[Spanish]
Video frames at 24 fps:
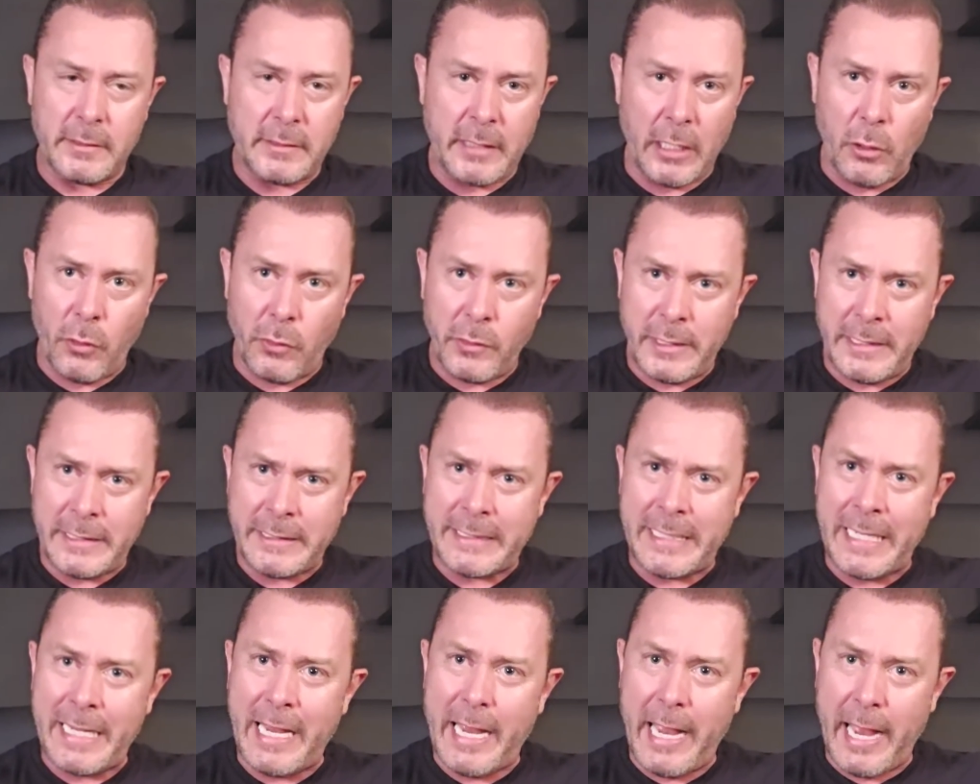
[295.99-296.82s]
Te lo
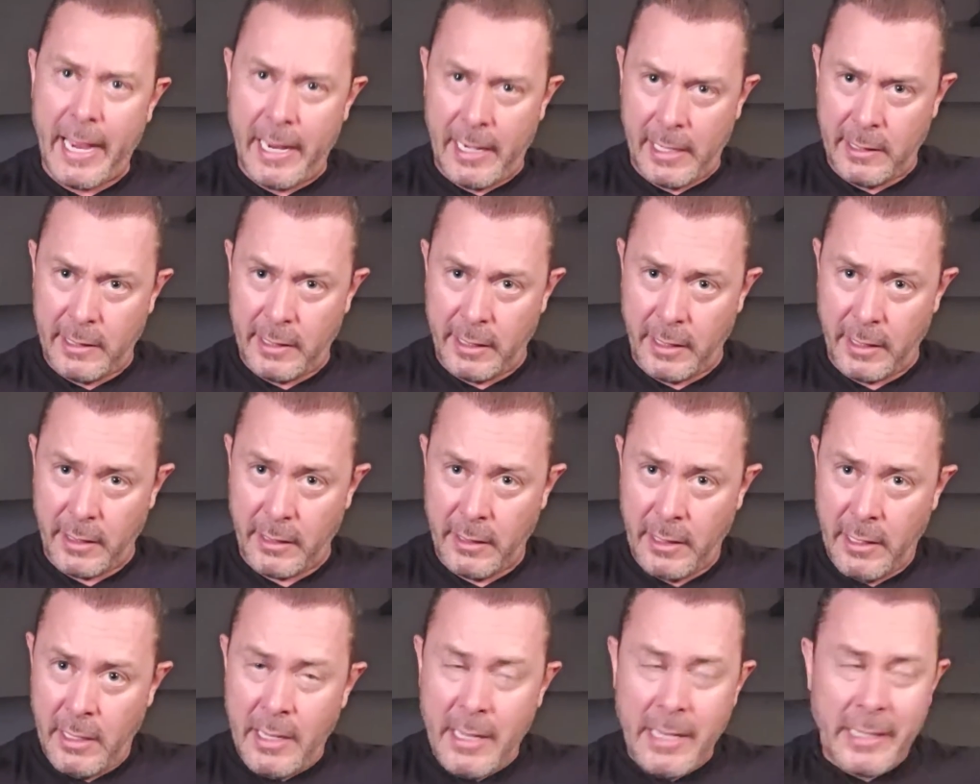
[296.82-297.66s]
dice
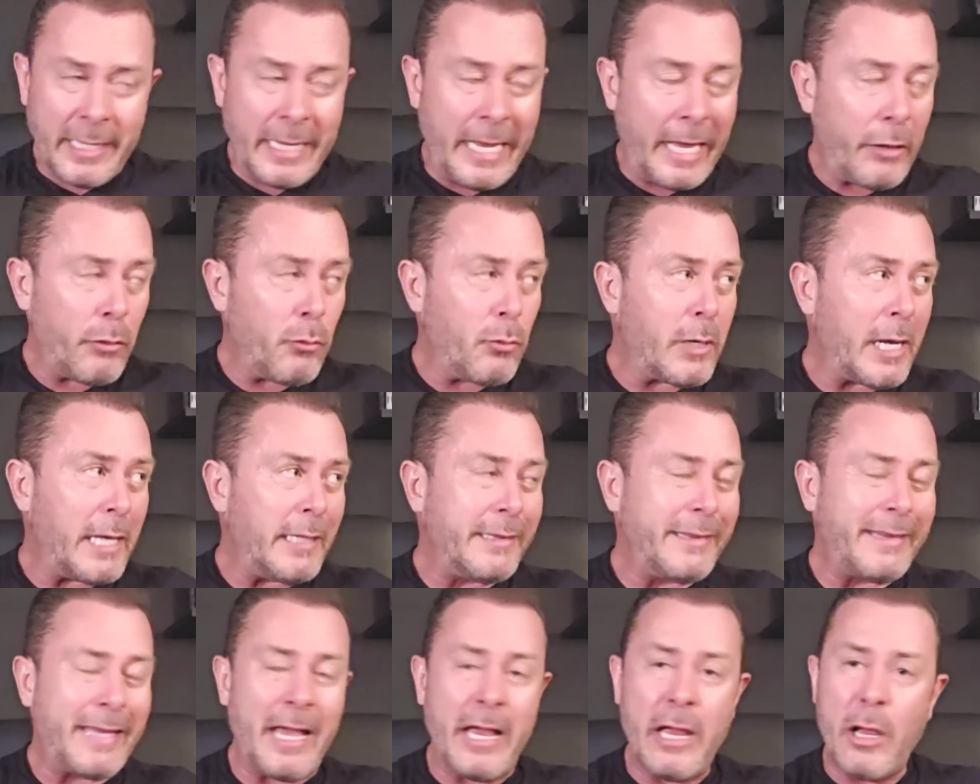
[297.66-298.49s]
alguien que
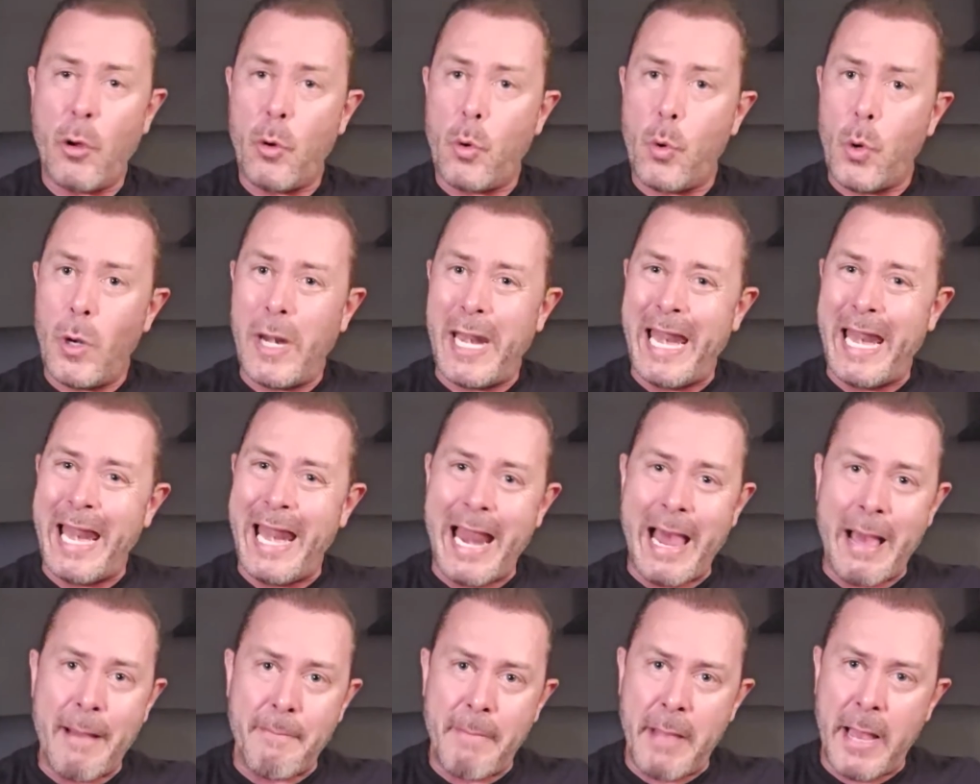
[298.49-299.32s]
durante
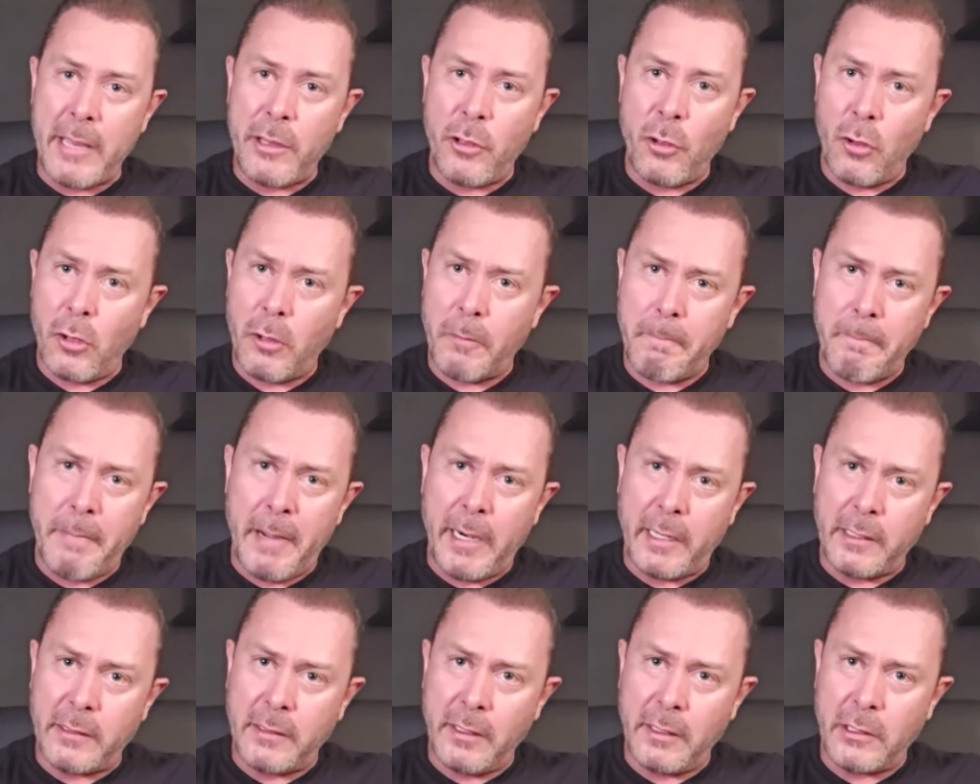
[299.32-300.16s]
la mayor
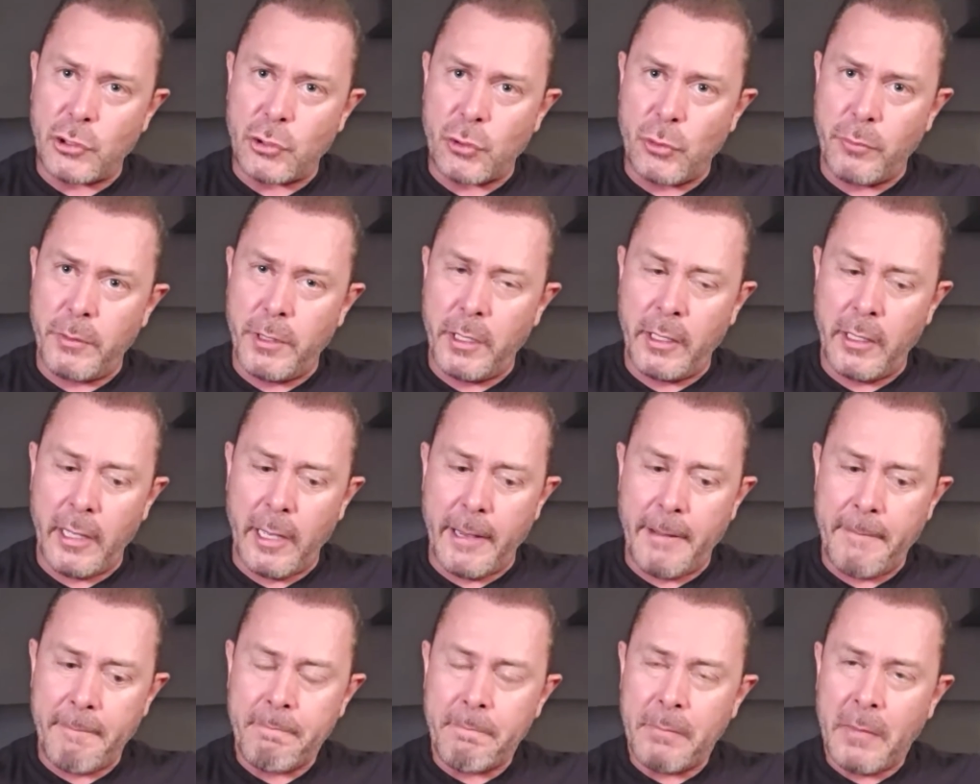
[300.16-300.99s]
parte de su
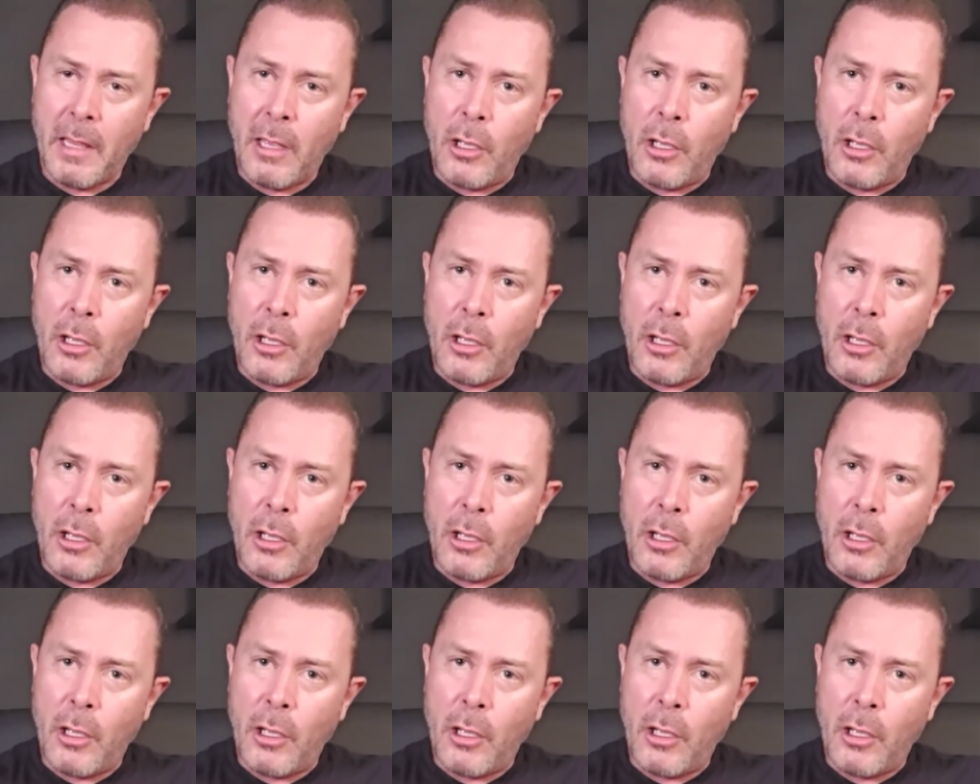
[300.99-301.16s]
vida